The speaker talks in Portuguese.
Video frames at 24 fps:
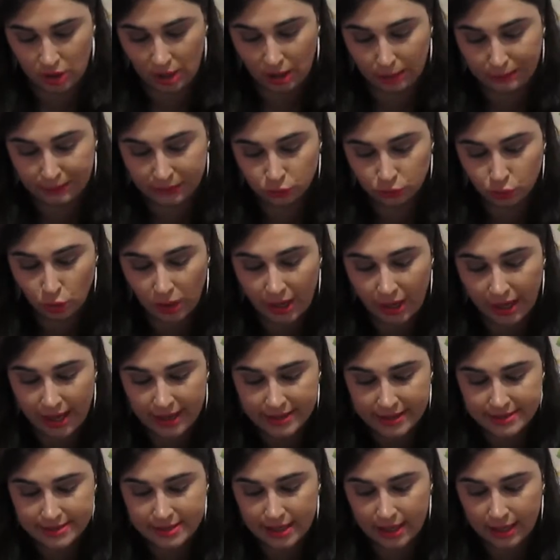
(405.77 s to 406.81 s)
Ela mandou
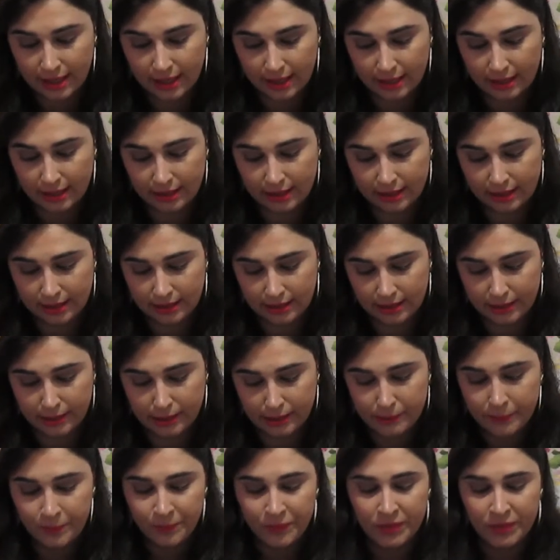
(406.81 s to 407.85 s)
essa...